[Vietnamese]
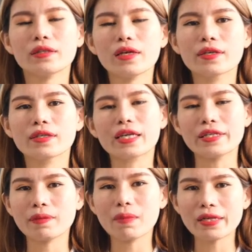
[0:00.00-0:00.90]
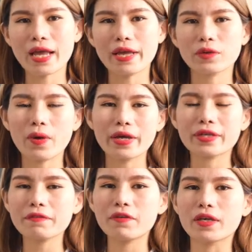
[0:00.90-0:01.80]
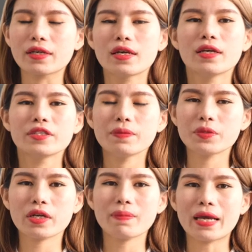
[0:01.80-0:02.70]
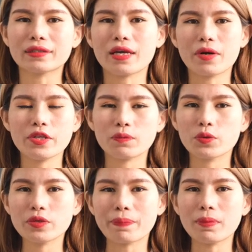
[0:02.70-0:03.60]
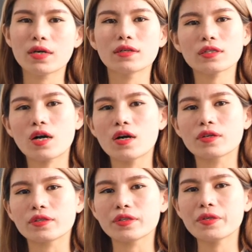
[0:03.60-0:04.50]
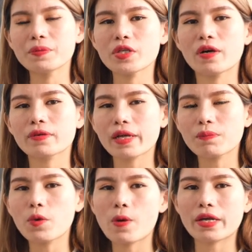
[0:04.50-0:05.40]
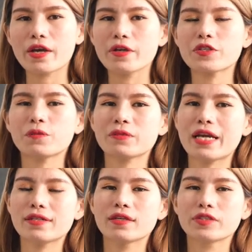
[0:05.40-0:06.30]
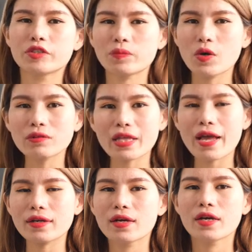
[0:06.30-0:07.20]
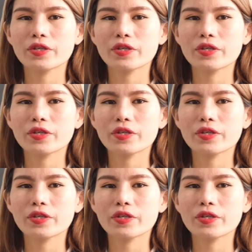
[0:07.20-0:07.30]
thì kỹ năng bán hàng ngoài cái việc giúp cho các bạn tạo ra dòng thu nhập lớn còn giúp cho các mối quan hệ trong gia đình trong đối tác